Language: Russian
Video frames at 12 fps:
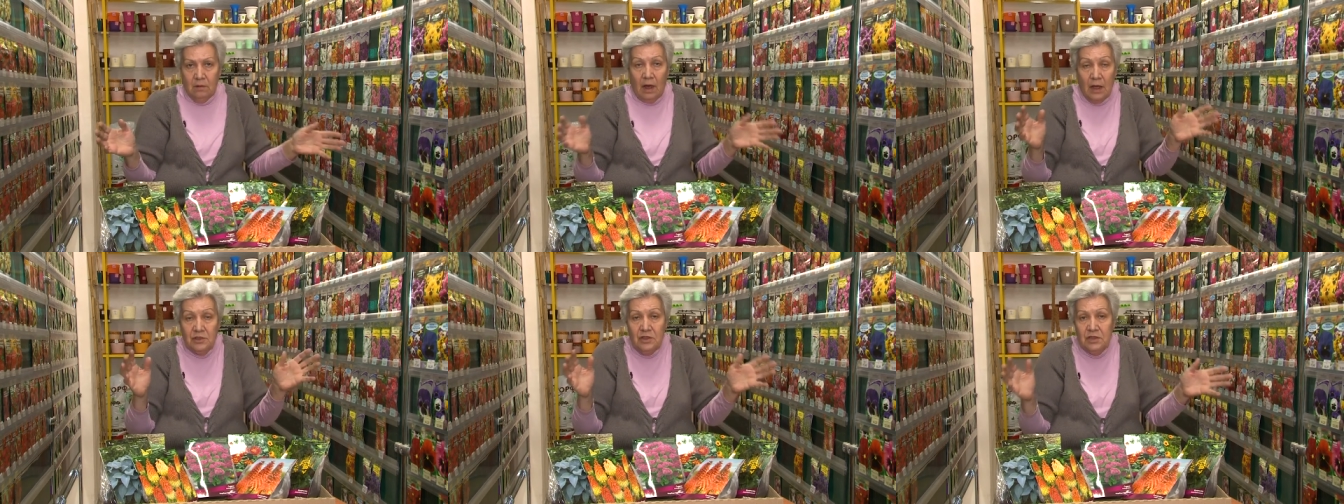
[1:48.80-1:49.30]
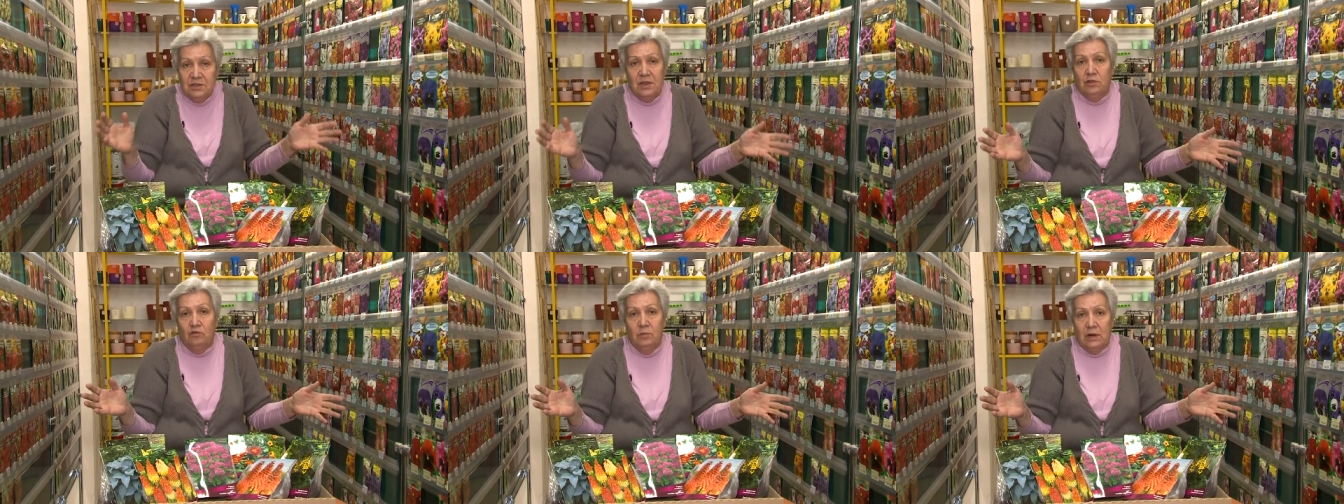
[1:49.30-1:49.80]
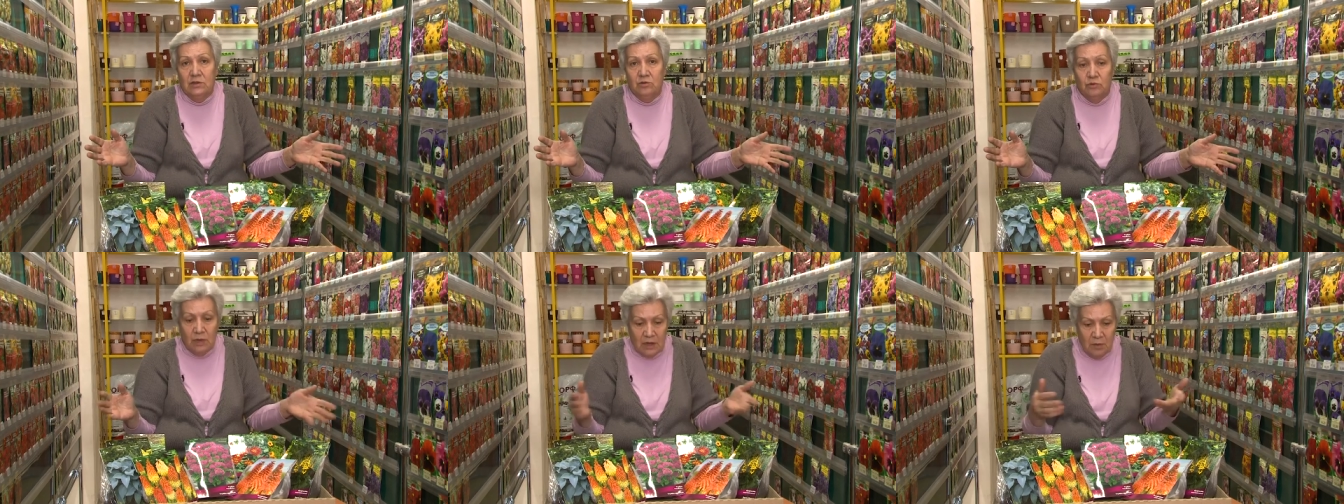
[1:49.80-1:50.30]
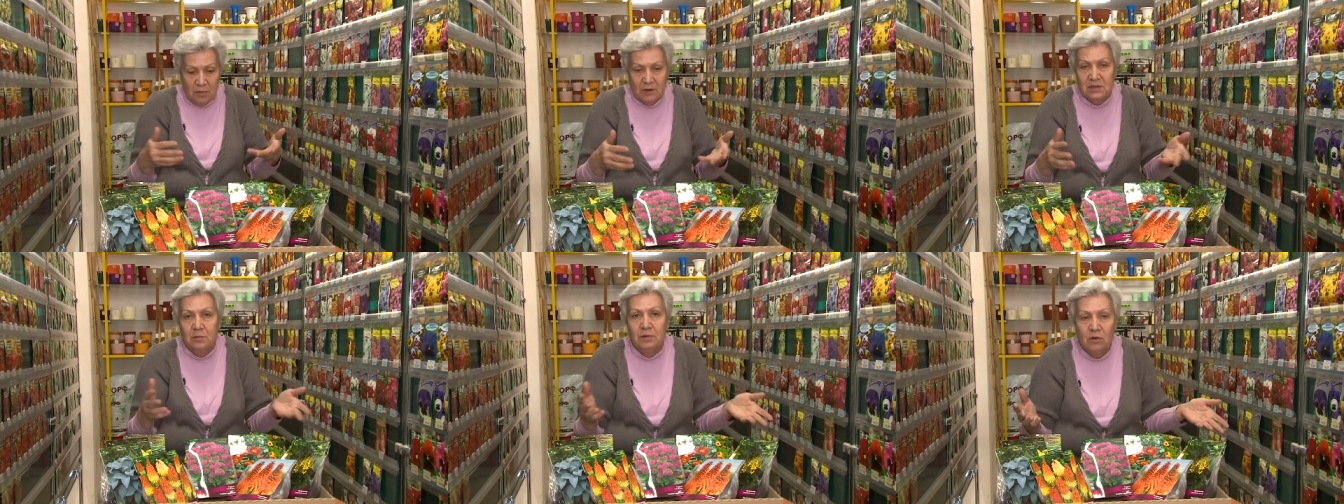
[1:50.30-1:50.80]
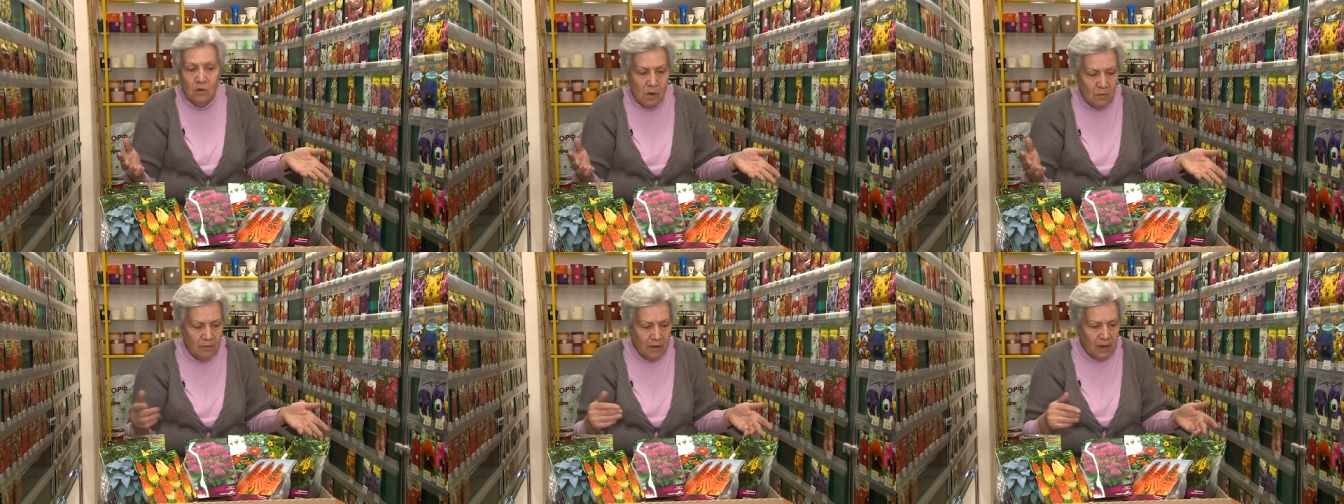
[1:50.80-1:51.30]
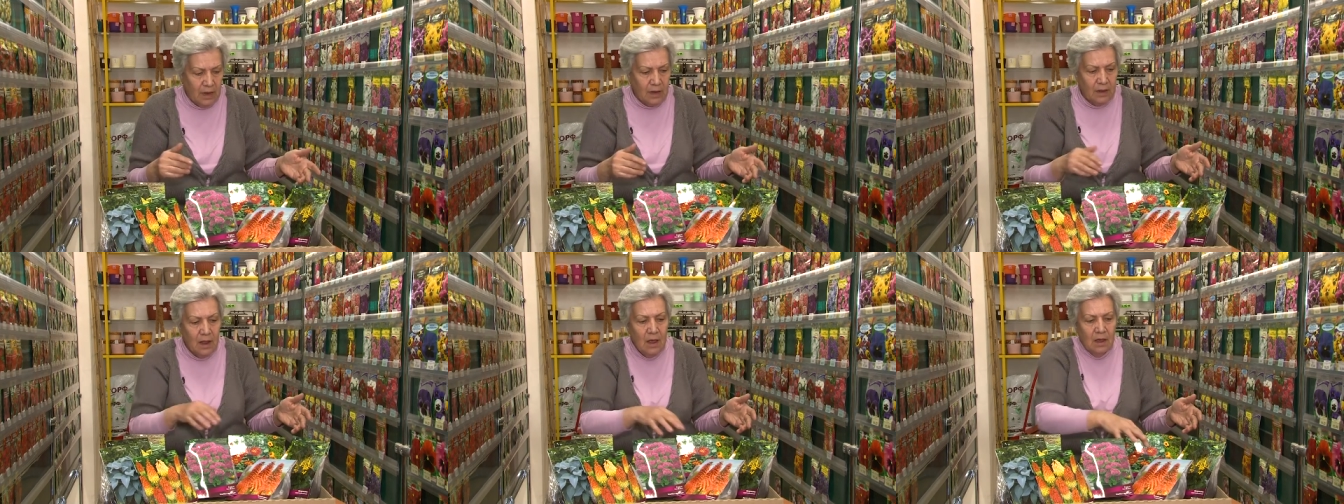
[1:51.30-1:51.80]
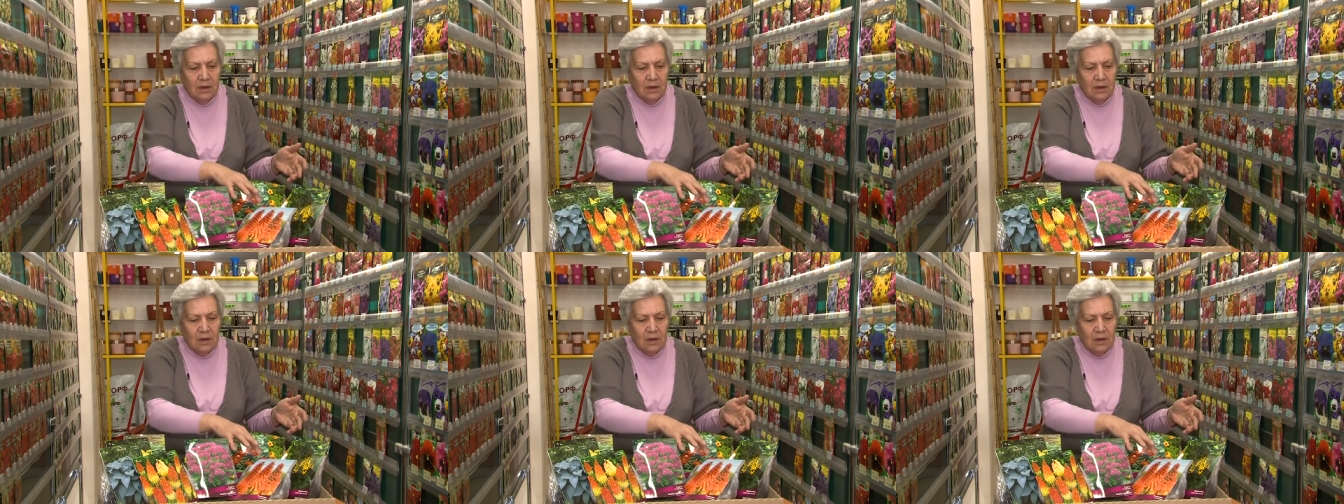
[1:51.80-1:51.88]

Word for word: одни седумы растут, они просто по-другому выглядят.